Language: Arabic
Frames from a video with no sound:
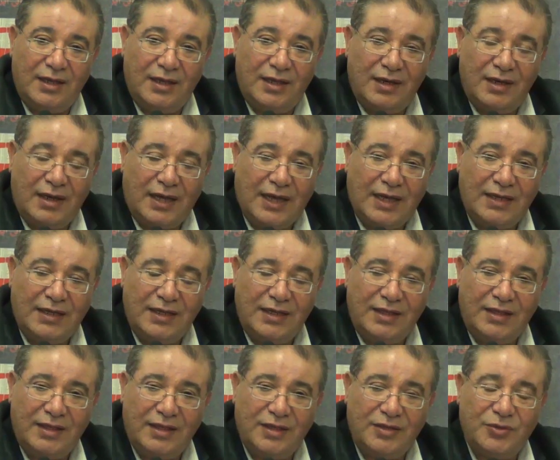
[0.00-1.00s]

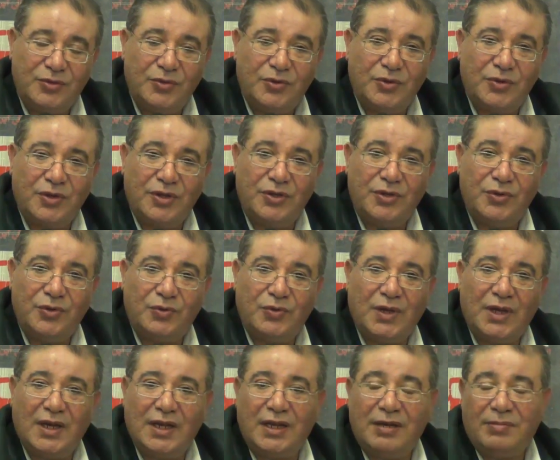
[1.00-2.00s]
الحديث يدور انه
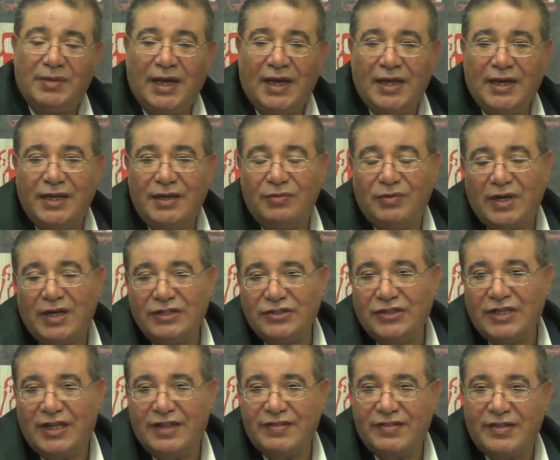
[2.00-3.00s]
والله البحرين
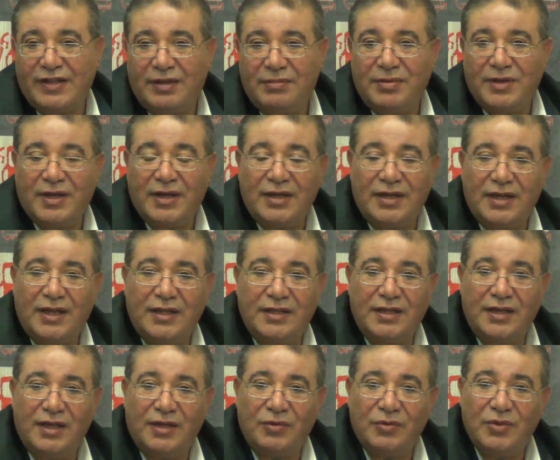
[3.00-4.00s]
واجهت سابقا
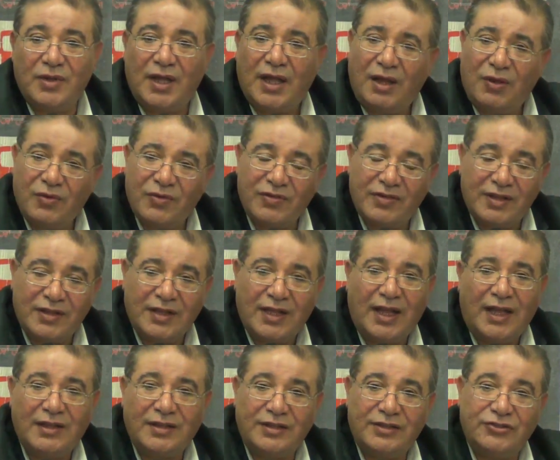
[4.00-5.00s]
هذه الاوضاع
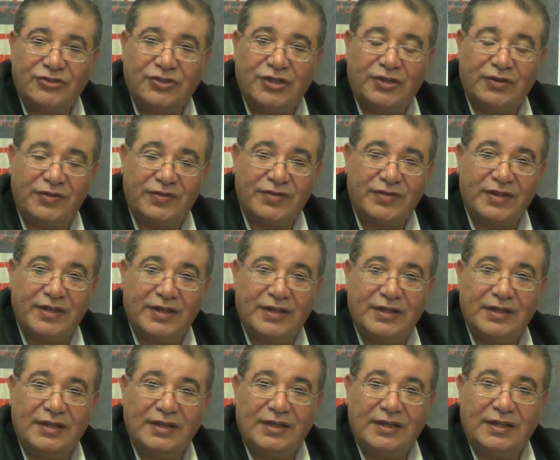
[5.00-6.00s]
واستطاعت تتجاوزها
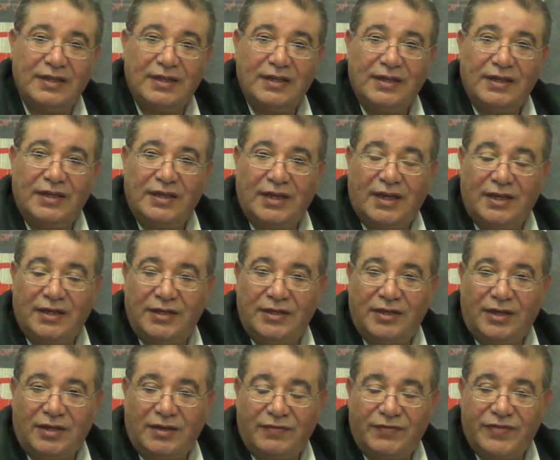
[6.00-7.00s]
يعني
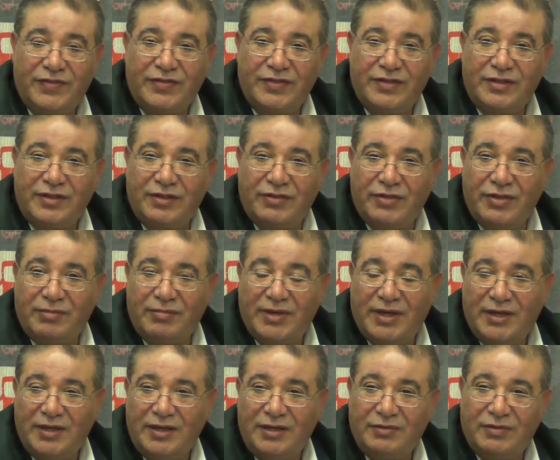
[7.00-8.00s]
نعرف في
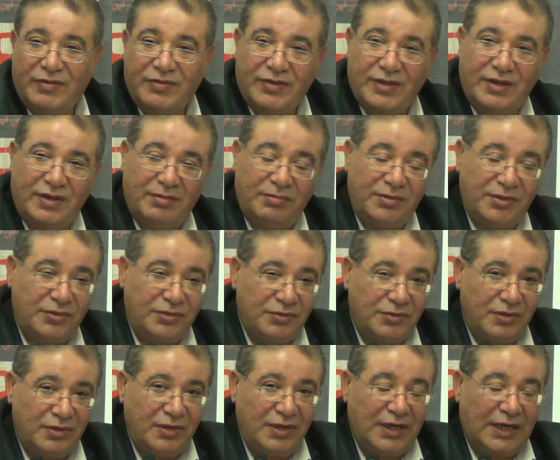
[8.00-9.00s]
86 وصل
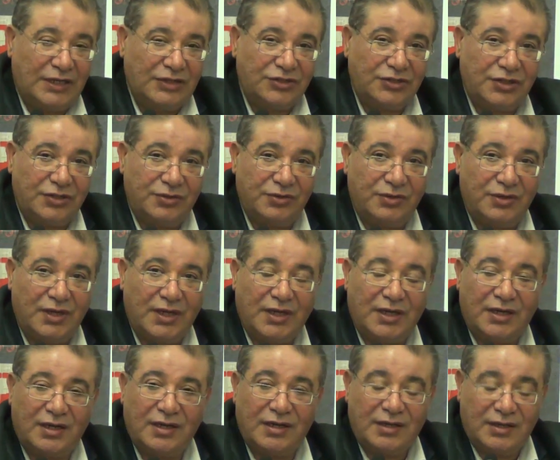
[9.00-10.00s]
البترول ل 10
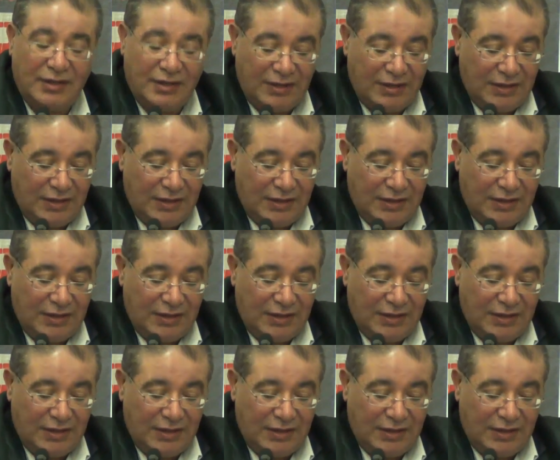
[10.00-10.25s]
دولار